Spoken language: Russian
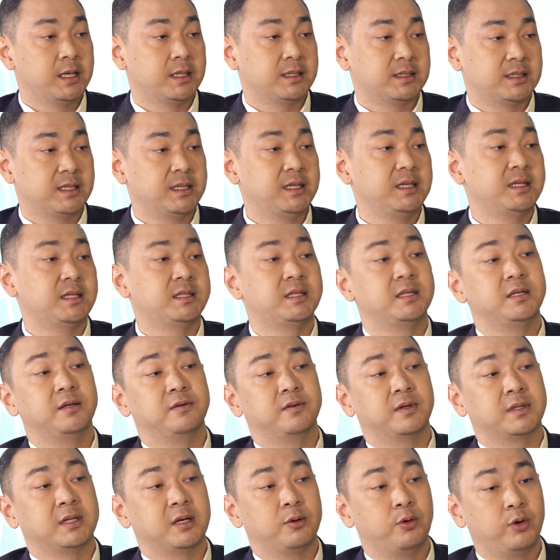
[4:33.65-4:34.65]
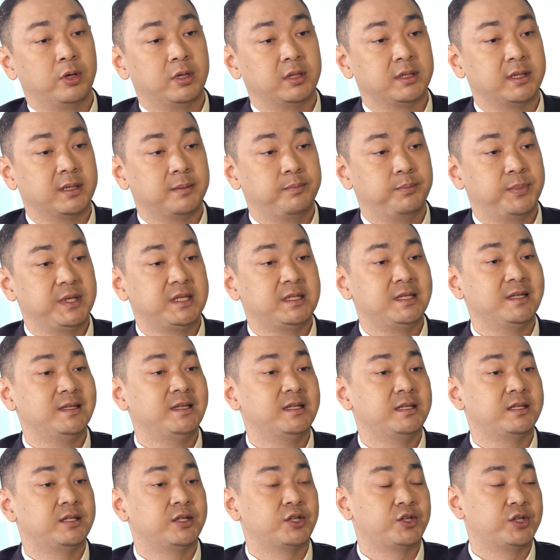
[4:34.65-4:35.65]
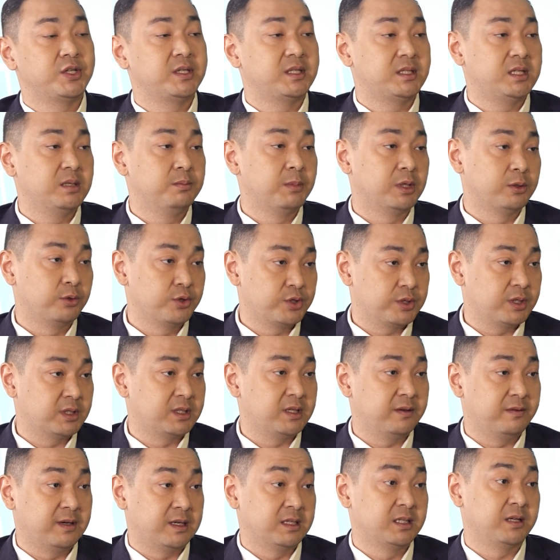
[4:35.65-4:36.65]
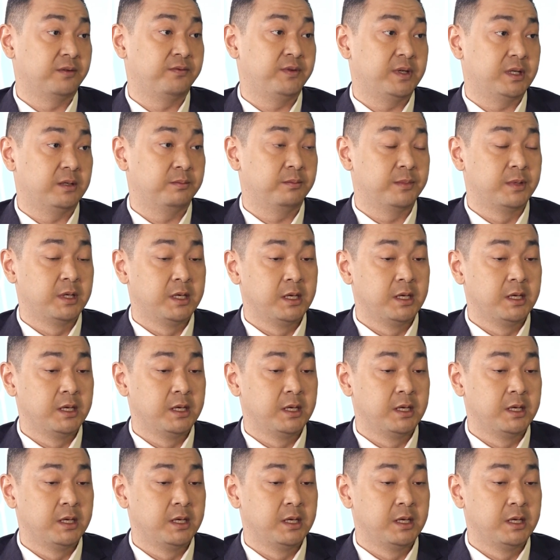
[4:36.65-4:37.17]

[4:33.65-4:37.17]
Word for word: зарегистрировано около 56 молочно-товарных ферм.